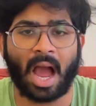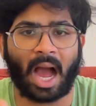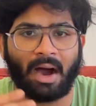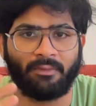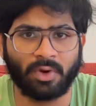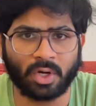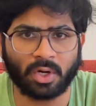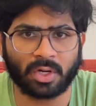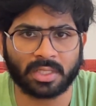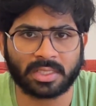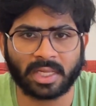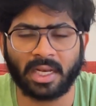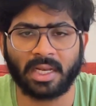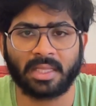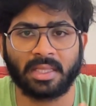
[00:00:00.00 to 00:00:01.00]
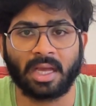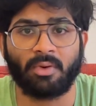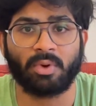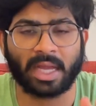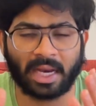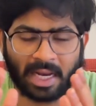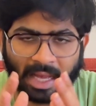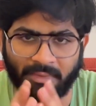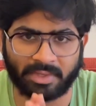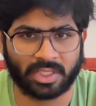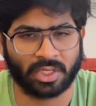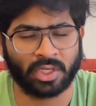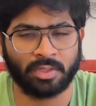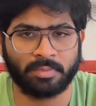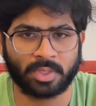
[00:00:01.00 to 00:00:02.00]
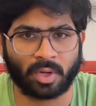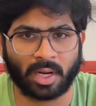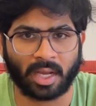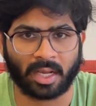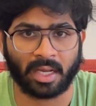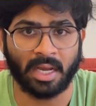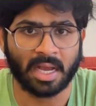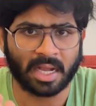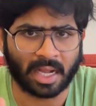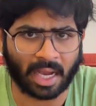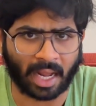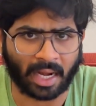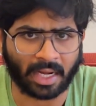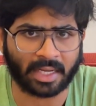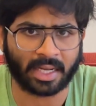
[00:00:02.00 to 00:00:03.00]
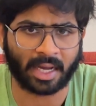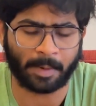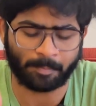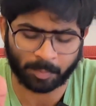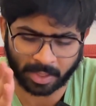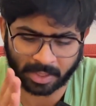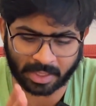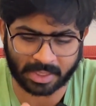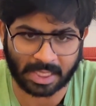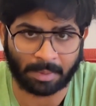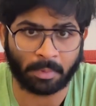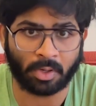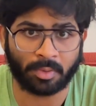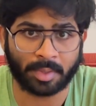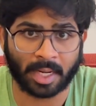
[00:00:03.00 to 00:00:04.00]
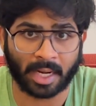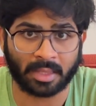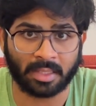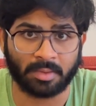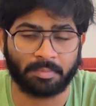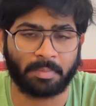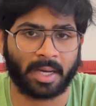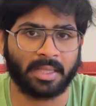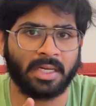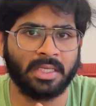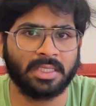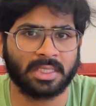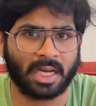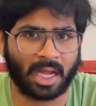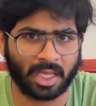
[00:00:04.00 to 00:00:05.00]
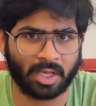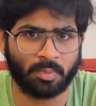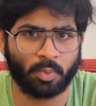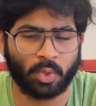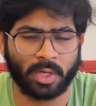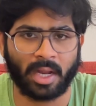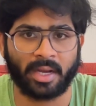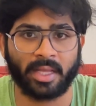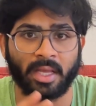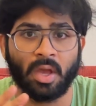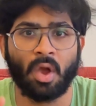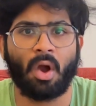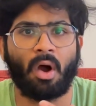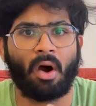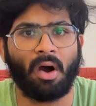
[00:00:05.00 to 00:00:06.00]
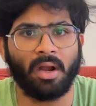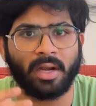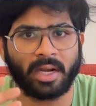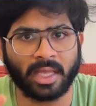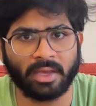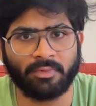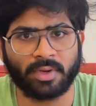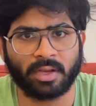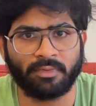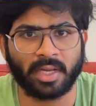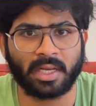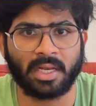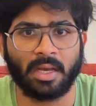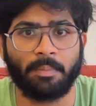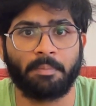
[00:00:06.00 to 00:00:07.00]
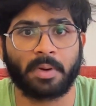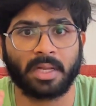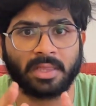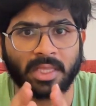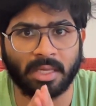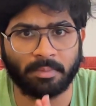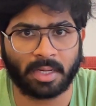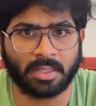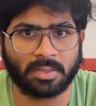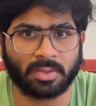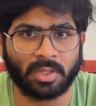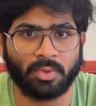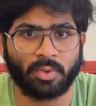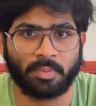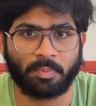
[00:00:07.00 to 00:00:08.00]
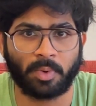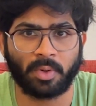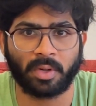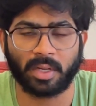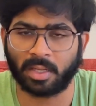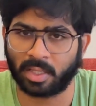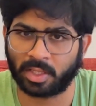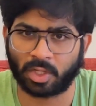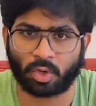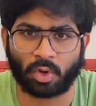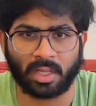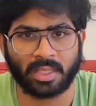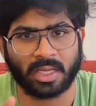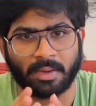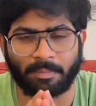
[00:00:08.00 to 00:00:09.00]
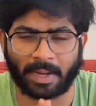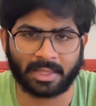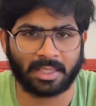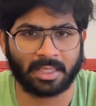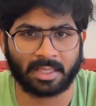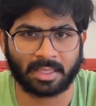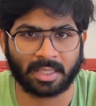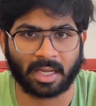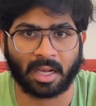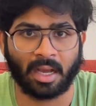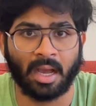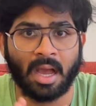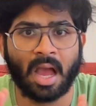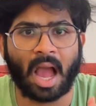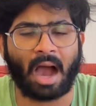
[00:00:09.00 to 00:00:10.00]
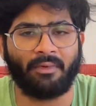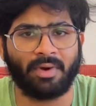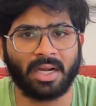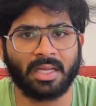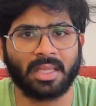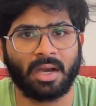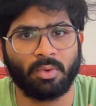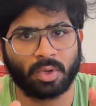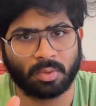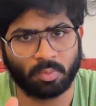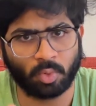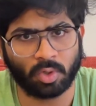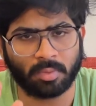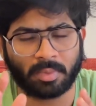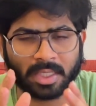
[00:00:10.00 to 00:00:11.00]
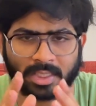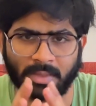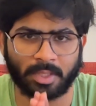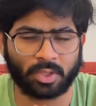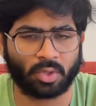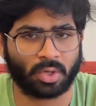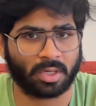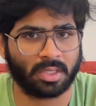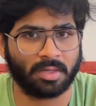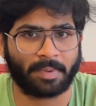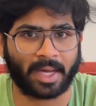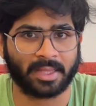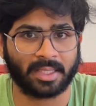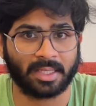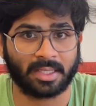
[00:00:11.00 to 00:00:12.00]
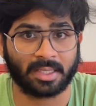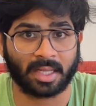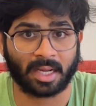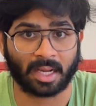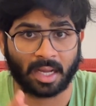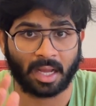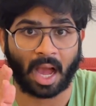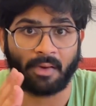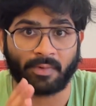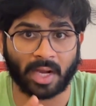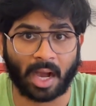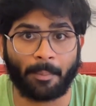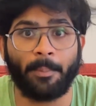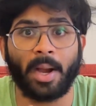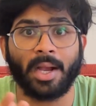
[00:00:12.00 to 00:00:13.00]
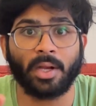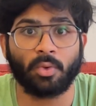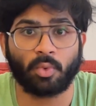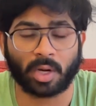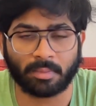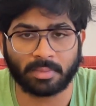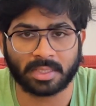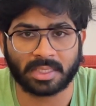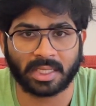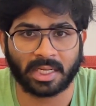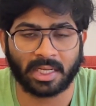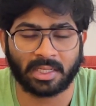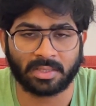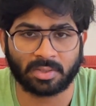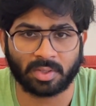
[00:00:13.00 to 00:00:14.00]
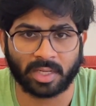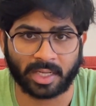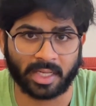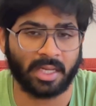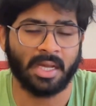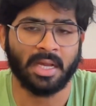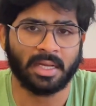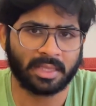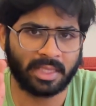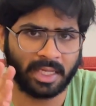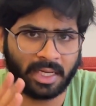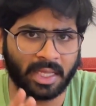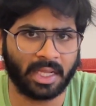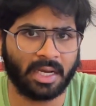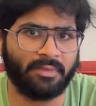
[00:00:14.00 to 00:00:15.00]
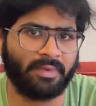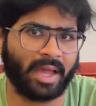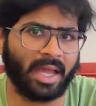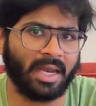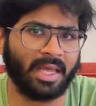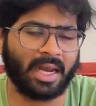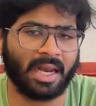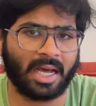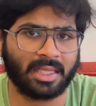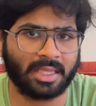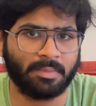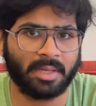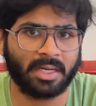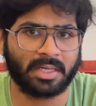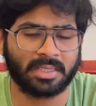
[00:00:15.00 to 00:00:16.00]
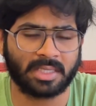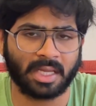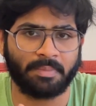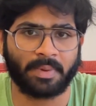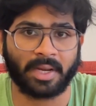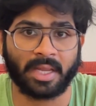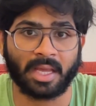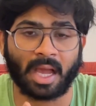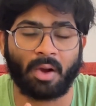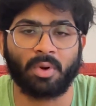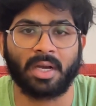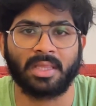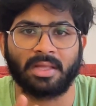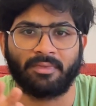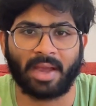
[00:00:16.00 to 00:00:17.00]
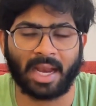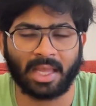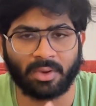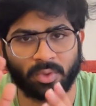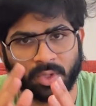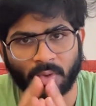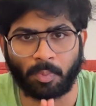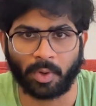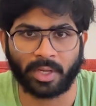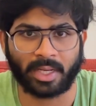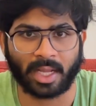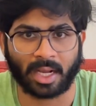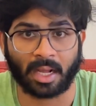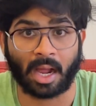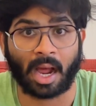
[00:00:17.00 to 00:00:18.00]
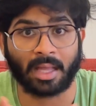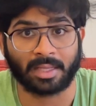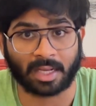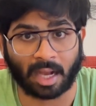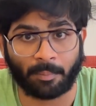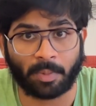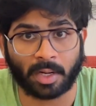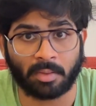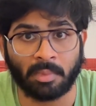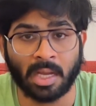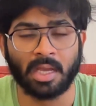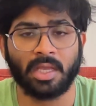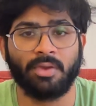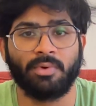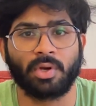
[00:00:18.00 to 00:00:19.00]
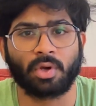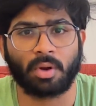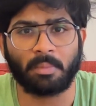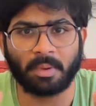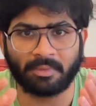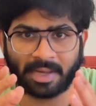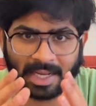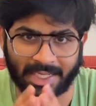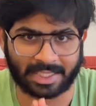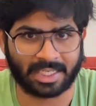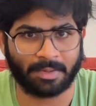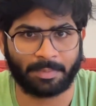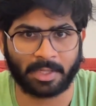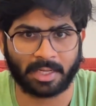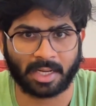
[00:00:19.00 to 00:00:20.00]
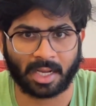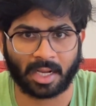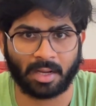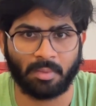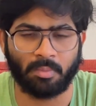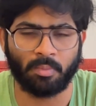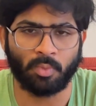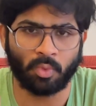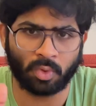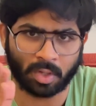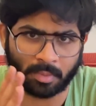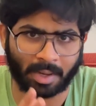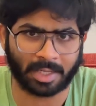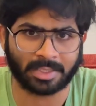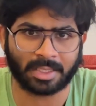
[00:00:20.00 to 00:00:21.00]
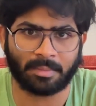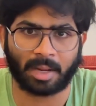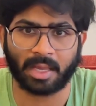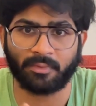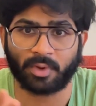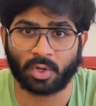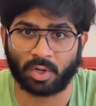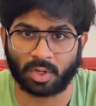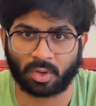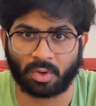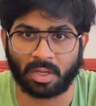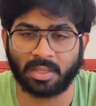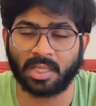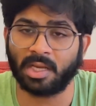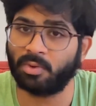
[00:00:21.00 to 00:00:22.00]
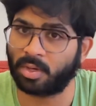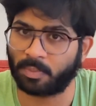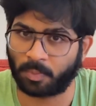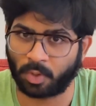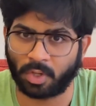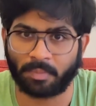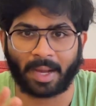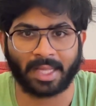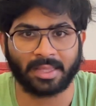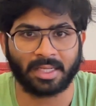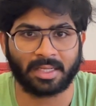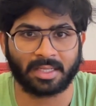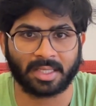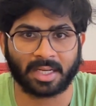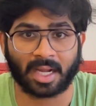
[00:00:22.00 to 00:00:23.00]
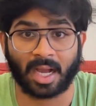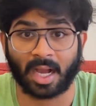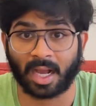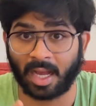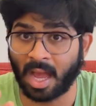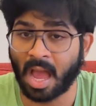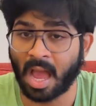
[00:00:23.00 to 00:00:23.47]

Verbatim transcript: அவங்களோட இருந்து அவங்க எல்லா விஷயங்களும் சொன்னாங்க கரெக்டா இந்த சம்பவம் நடந்து பதினஞ்சு பதினஞ்சு நாளைக்கு முன்னாடி ஆல்ரெடி இவங்க வீட்டில் பிரதிமான்னு சொல்லி ஒரு பொண்ணு இந்த குழந்தைய பார்த்துட்டு இருந்தாங்க அவங்க தான் ஒரு மூணு மாசமா தொடர்ந்து பார்த்துட்டு இருந்தாங்க அவங்க அப்பாவுக்கு உடம்பு சரியில்லைன்னு சொல்லிட்டு திடீர்னு வேலை எல்லாத்தையுமே ரிசைன் பண்ணி அவங்க அந்த வேலையை விட்டு போயிட்டாங்க அதுக்கப்புறம் இவங்க ரொம்பவே கஷ்டப்பட்டுட்டாங்க மூணு மாசமா இவங்களோட குழந்தைய ஒரு பொண்ணு பார்த்துட்டு இருந்திருக்காங்க